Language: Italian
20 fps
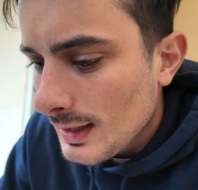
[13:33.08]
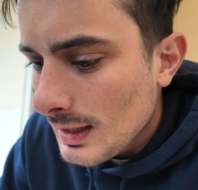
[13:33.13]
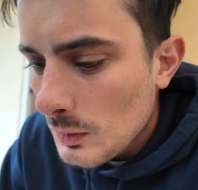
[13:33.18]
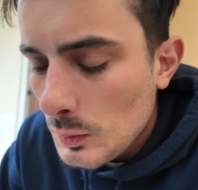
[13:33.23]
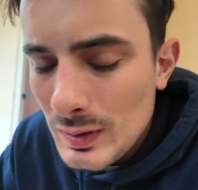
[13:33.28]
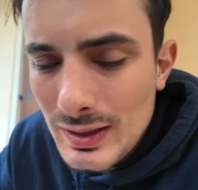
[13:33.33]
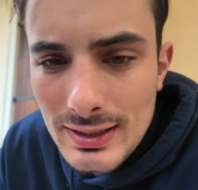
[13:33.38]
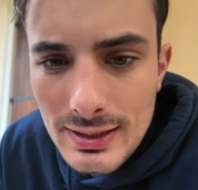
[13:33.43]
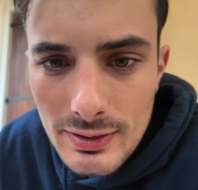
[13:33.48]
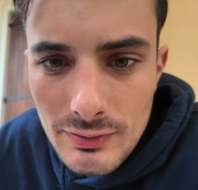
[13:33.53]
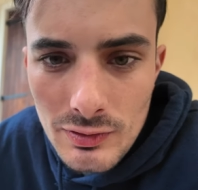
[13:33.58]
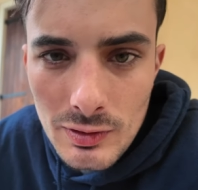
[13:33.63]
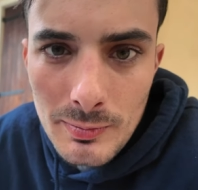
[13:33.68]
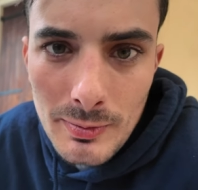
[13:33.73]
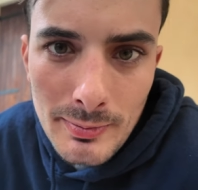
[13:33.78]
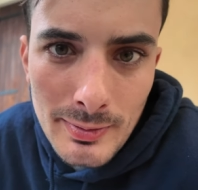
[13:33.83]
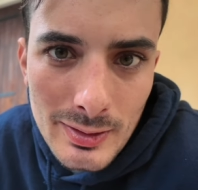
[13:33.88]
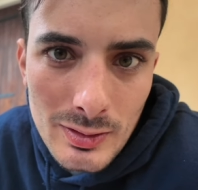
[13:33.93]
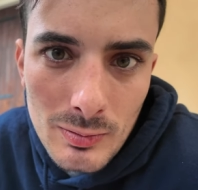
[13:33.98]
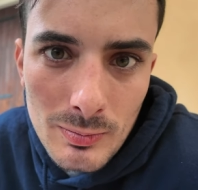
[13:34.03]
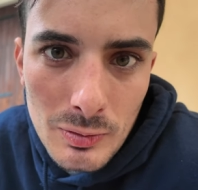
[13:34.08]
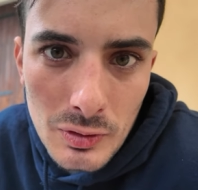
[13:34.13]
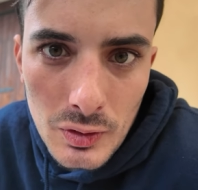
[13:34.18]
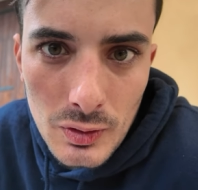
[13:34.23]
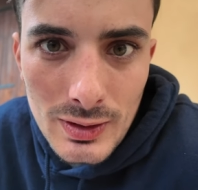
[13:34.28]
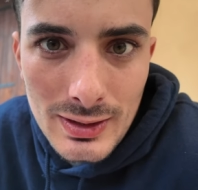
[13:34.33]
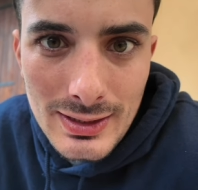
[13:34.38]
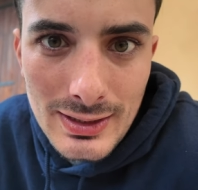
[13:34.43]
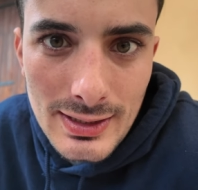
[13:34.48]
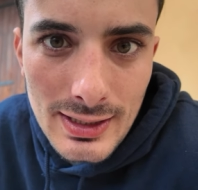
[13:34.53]
Quindi adesso mi metto un
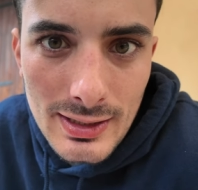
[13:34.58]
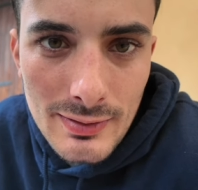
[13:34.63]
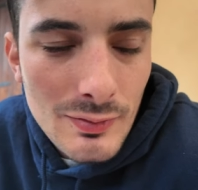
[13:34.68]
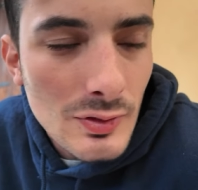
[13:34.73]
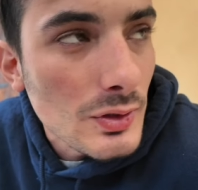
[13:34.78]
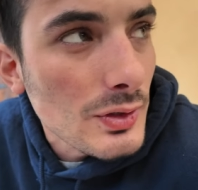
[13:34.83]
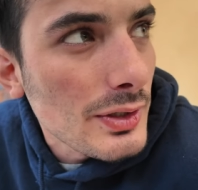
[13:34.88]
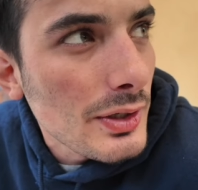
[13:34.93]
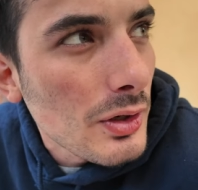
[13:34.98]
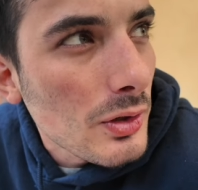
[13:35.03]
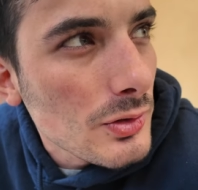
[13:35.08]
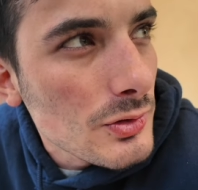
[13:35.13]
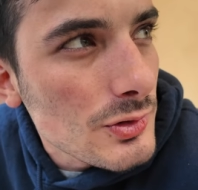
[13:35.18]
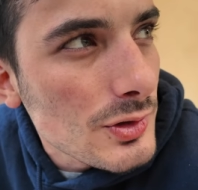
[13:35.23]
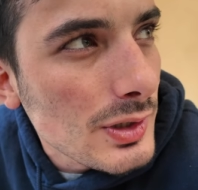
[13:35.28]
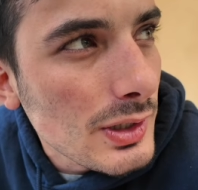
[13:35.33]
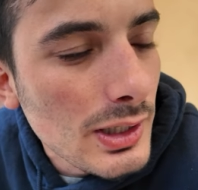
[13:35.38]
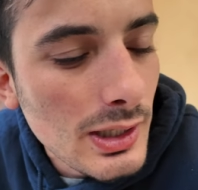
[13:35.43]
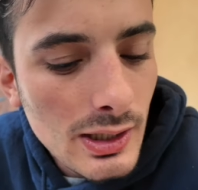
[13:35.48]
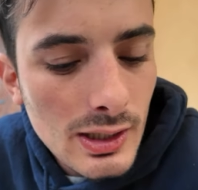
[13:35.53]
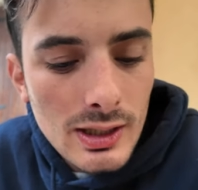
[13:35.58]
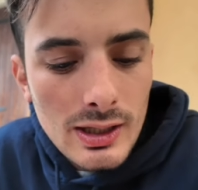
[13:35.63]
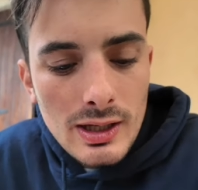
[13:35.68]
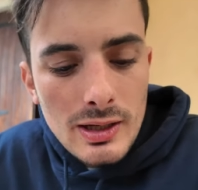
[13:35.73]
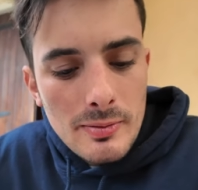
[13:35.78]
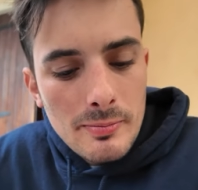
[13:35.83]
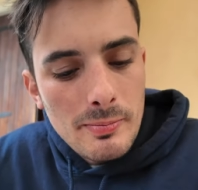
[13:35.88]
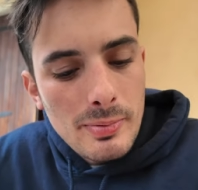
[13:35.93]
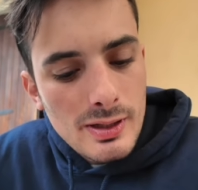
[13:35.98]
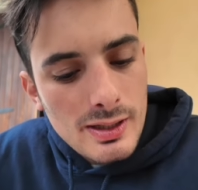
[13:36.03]
pochino a editare il video di oggi
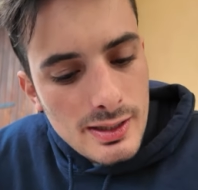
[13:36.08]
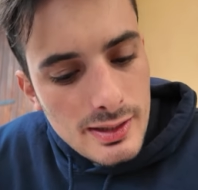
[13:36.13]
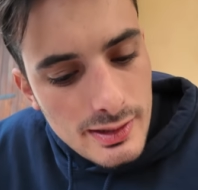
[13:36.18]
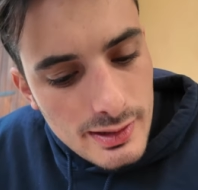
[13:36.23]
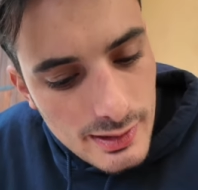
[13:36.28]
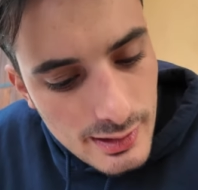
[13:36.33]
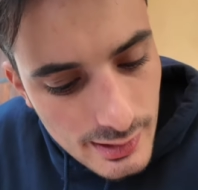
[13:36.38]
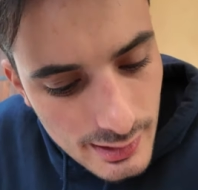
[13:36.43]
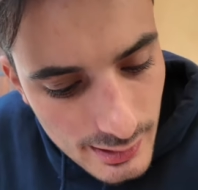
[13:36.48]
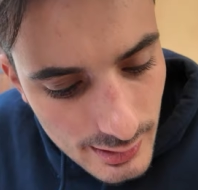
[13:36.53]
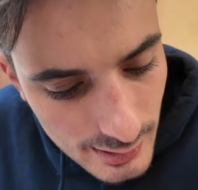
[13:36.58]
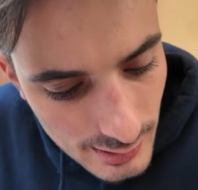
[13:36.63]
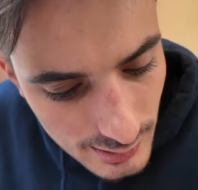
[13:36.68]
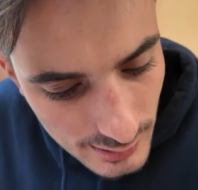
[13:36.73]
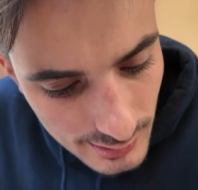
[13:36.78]
perché